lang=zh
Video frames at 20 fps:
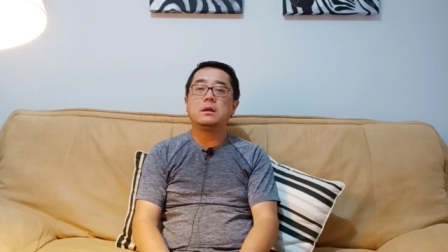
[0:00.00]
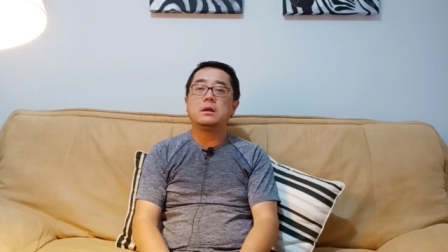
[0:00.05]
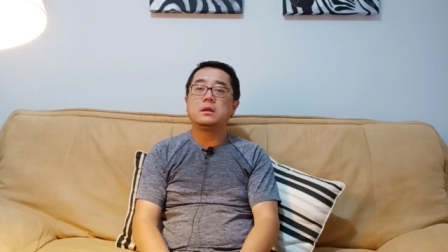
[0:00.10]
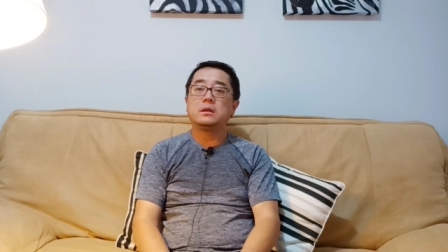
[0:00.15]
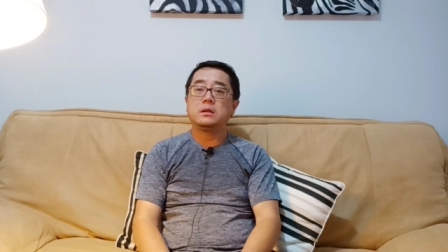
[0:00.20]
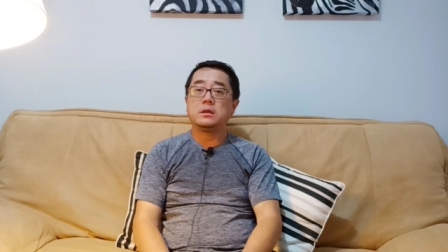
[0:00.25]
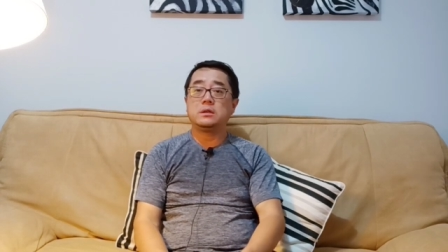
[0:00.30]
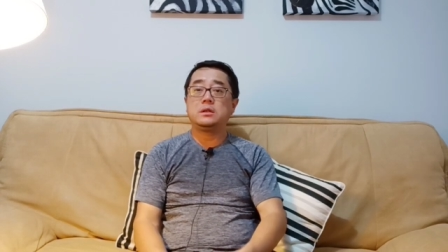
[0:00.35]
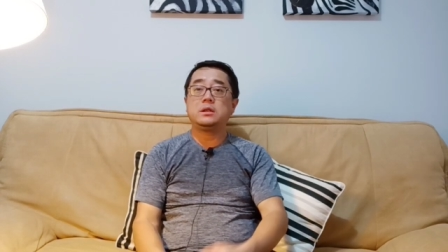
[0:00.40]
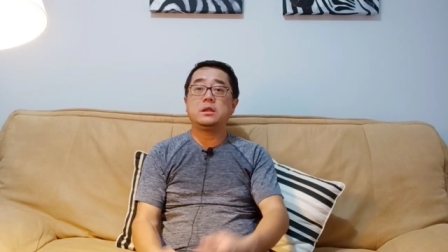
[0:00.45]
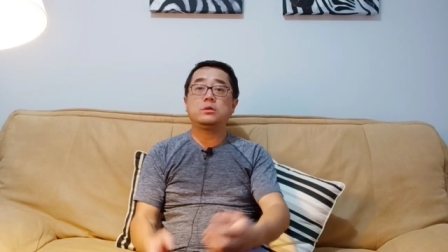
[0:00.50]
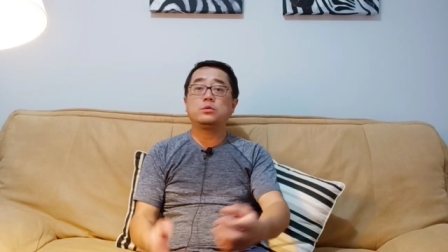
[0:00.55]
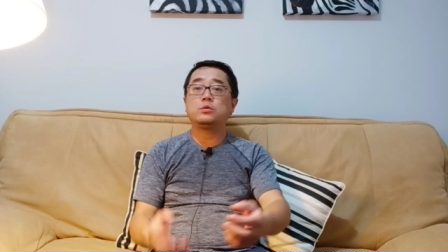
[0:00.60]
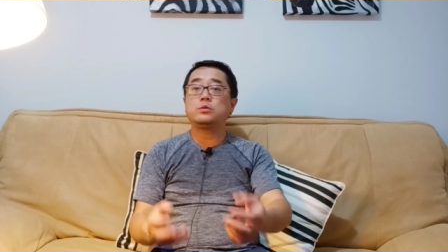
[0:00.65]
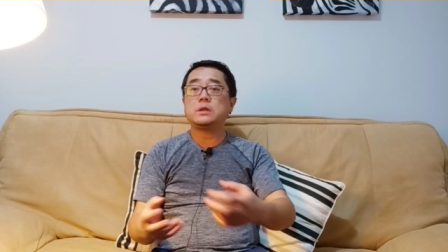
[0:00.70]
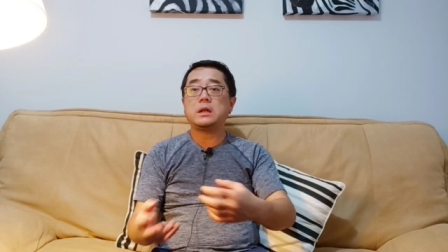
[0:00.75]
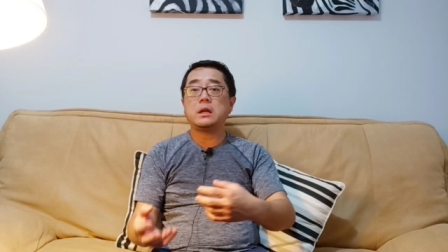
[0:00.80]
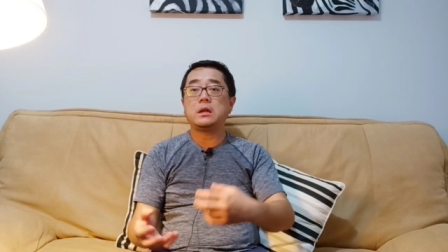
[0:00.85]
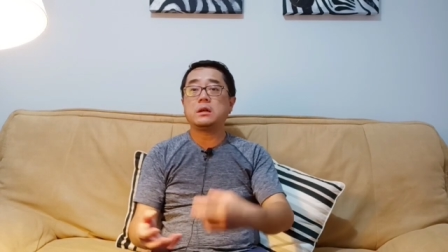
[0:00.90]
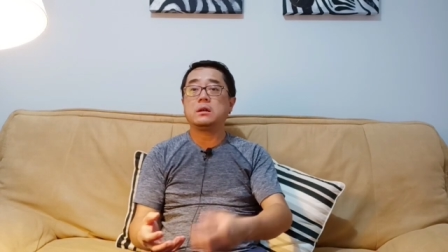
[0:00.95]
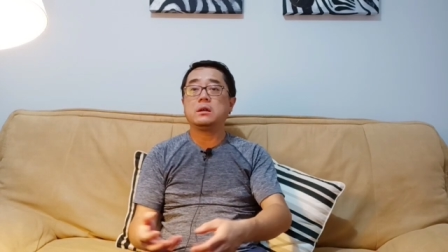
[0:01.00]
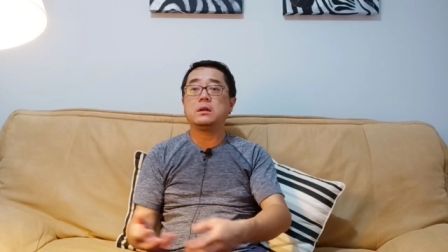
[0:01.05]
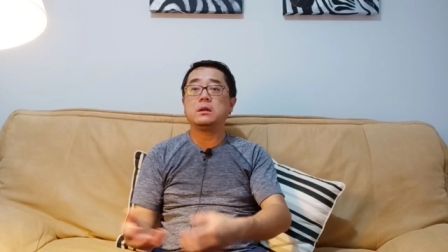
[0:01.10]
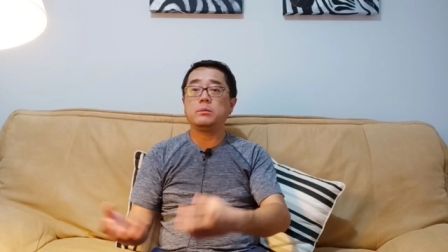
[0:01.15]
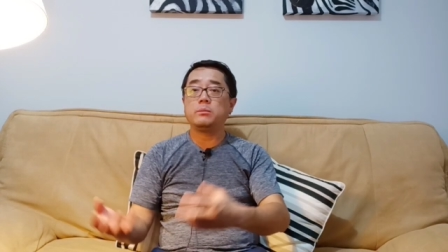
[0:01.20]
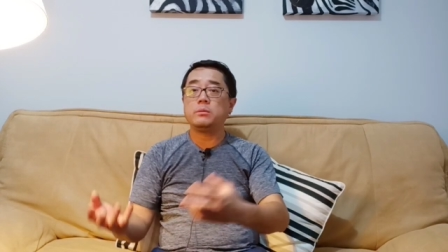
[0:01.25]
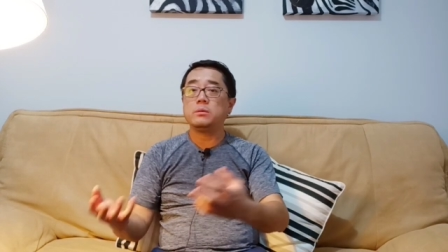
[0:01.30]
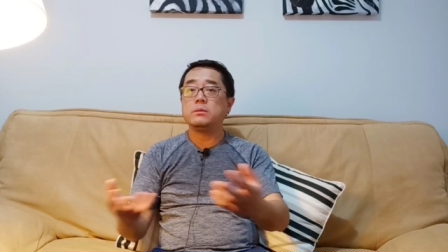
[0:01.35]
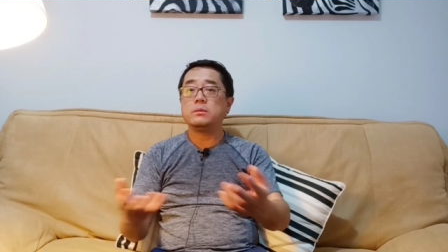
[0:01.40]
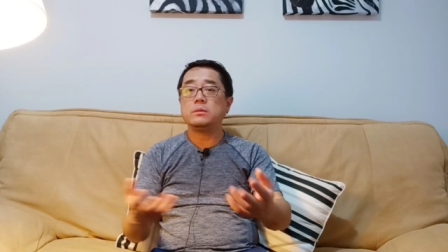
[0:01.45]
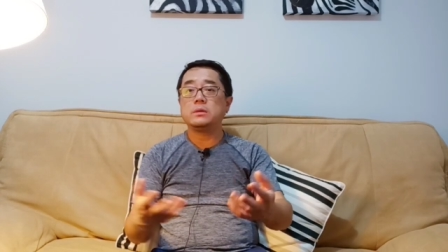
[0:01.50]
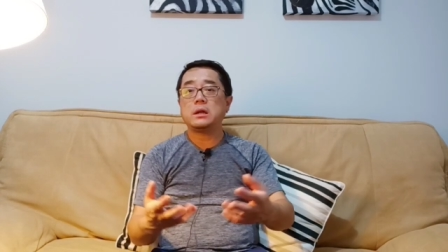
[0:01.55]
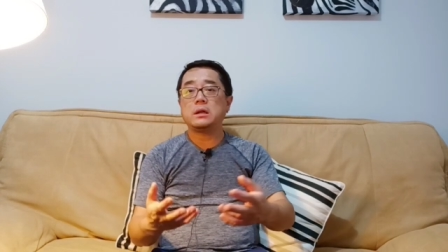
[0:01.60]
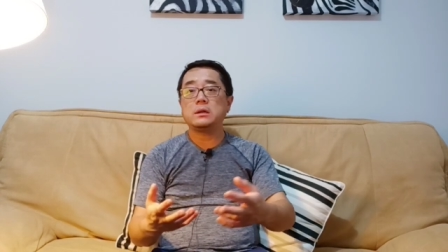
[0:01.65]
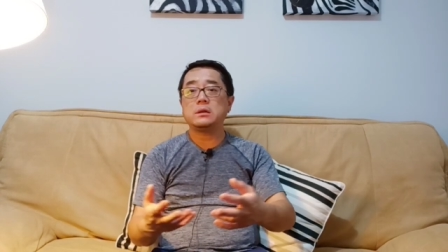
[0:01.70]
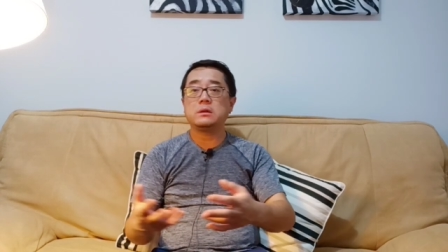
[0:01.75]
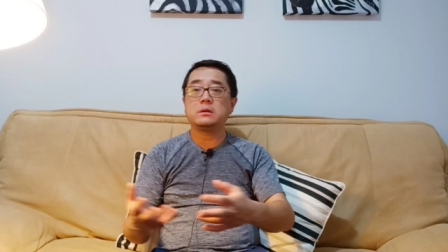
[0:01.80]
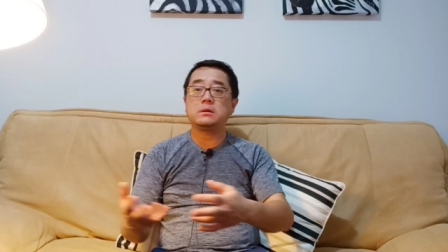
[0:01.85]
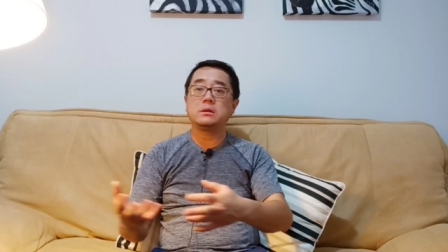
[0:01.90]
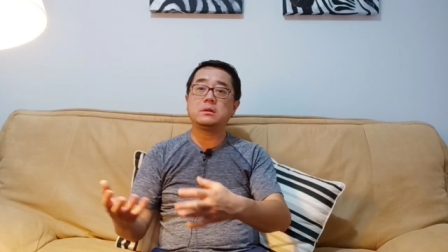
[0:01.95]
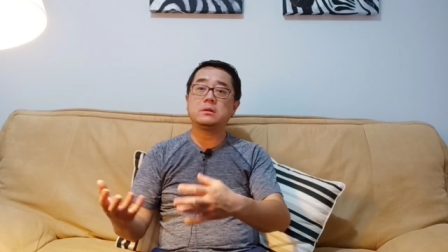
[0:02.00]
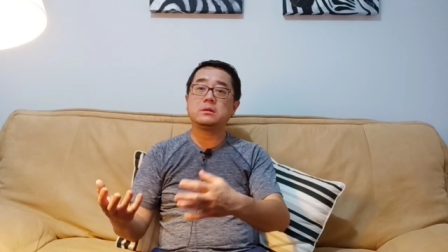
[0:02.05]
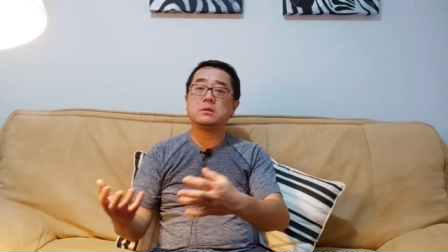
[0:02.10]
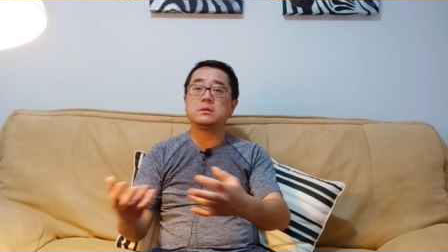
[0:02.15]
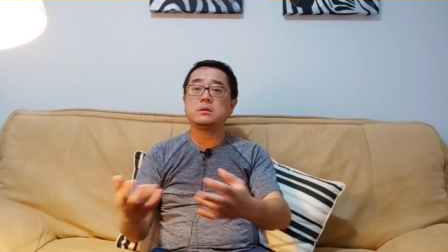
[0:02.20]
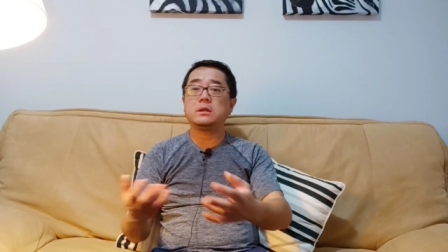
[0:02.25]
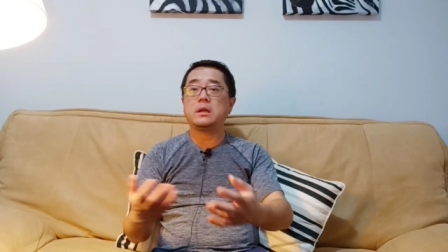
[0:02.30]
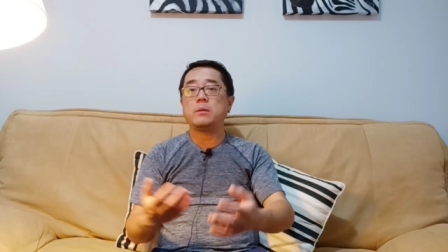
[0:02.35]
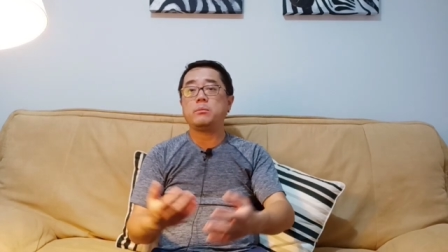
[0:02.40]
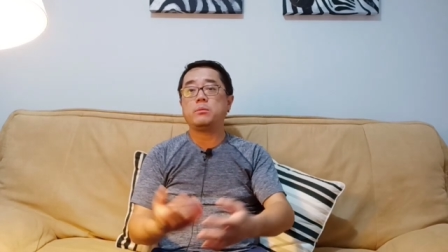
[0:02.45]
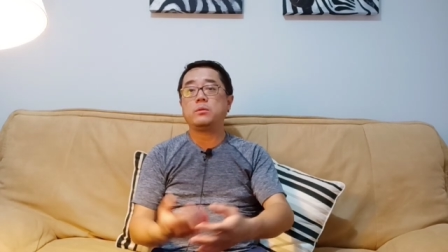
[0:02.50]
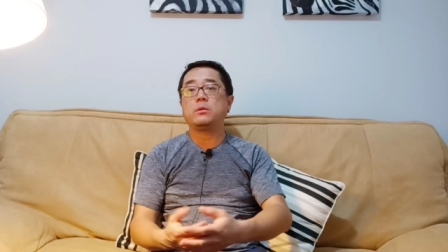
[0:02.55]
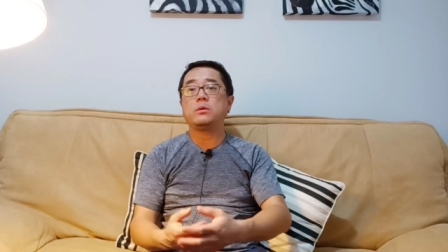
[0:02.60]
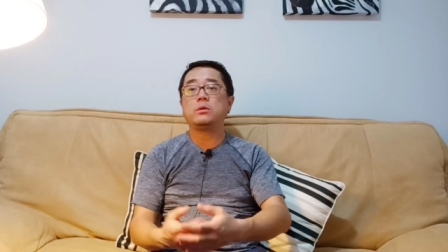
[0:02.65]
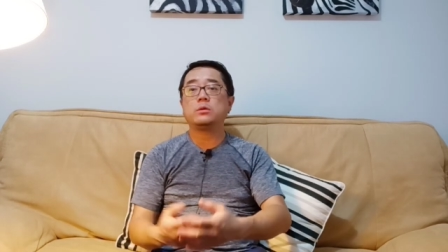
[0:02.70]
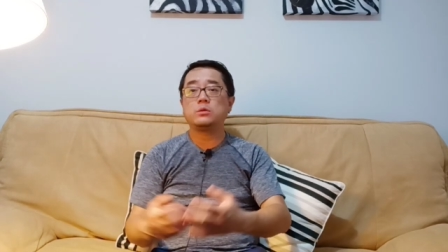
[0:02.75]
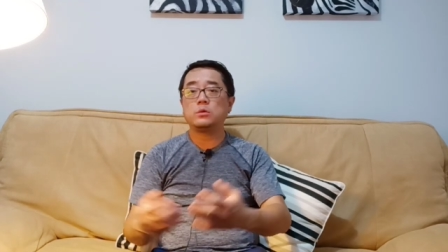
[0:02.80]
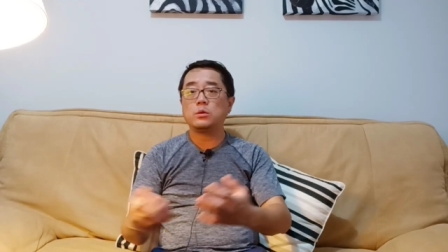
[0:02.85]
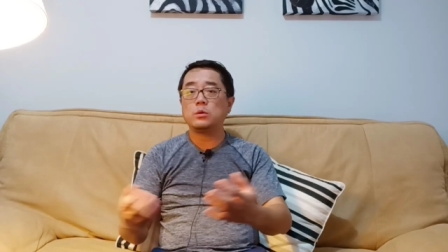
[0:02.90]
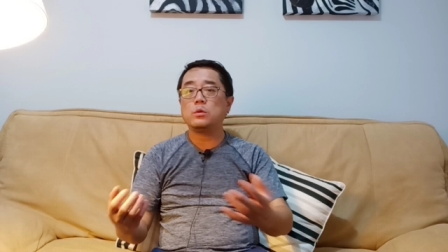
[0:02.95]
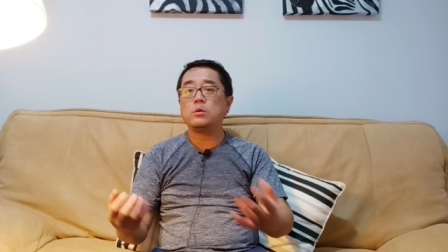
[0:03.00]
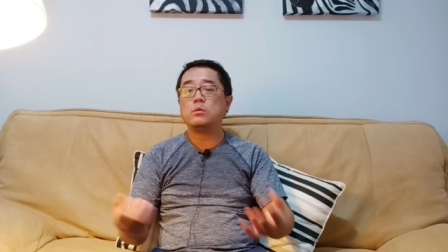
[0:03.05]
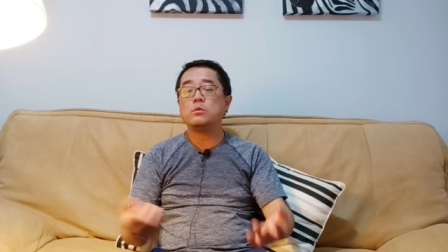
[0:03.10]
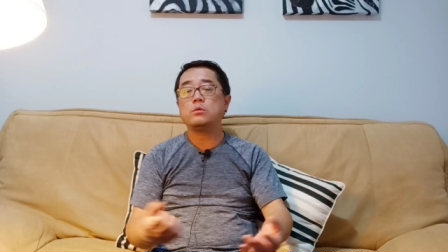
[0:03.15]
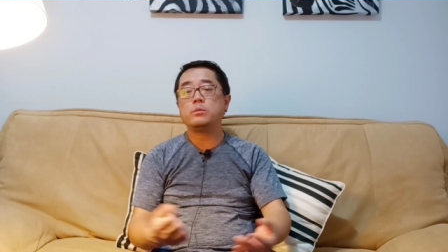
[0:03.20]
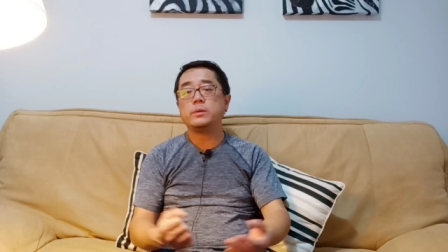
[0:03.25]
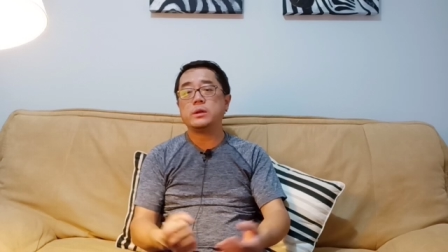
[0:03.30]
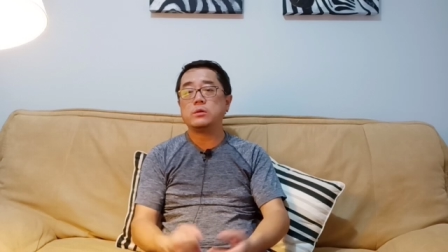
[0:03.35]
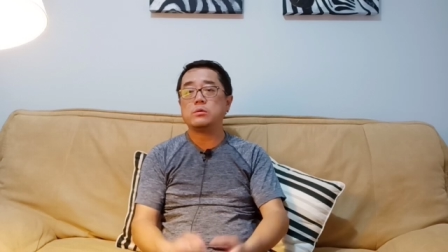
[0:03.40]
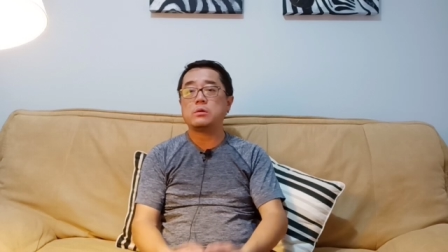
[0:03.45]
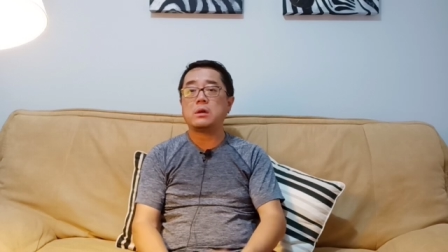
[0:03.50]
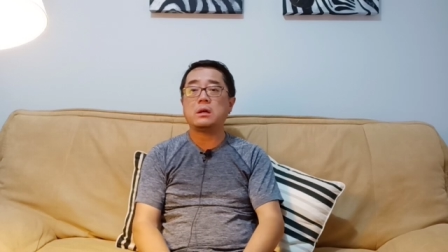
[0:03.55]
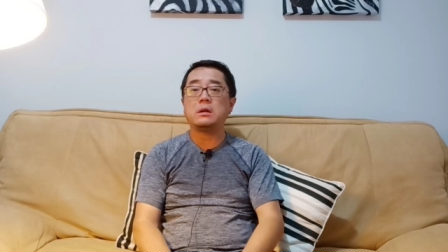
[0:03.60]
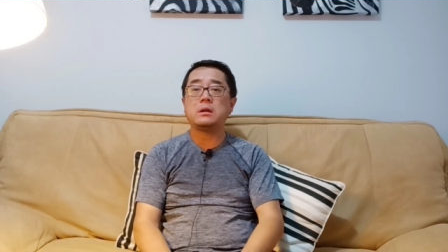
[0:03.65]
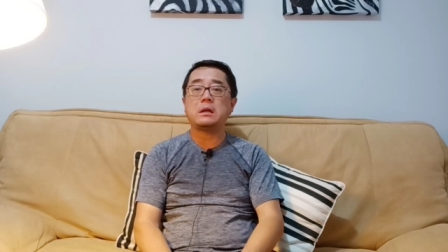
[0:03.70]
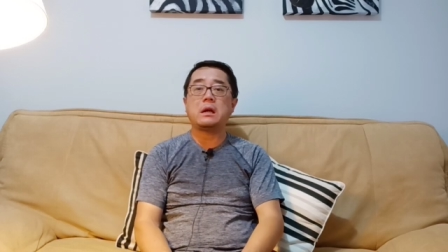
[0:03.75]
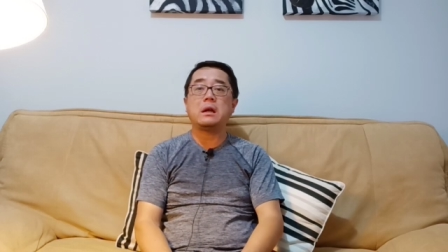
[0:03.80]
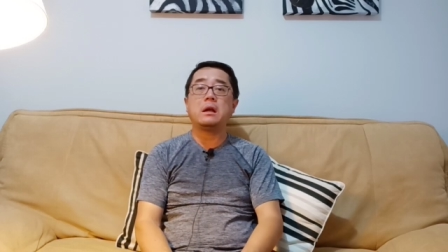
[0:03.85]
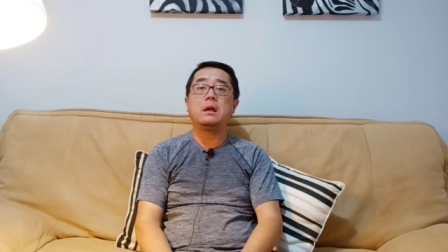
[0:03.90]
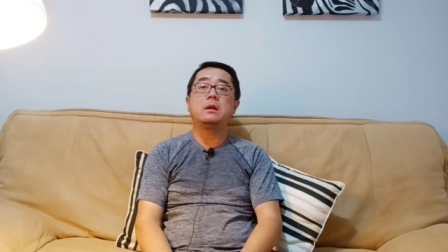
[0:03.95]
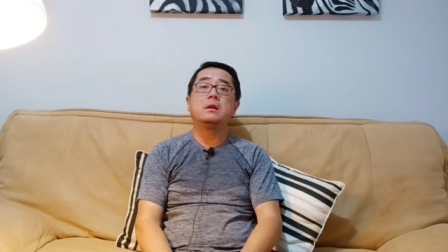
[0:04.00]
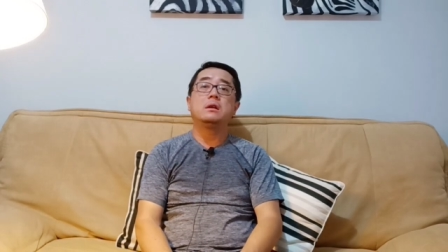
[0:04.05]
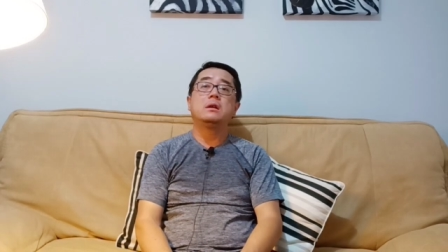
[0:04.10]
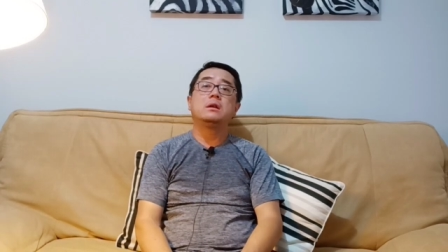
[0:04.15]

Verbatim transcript: 呃，接触一下也可以。它甚至也不过通过物品传染，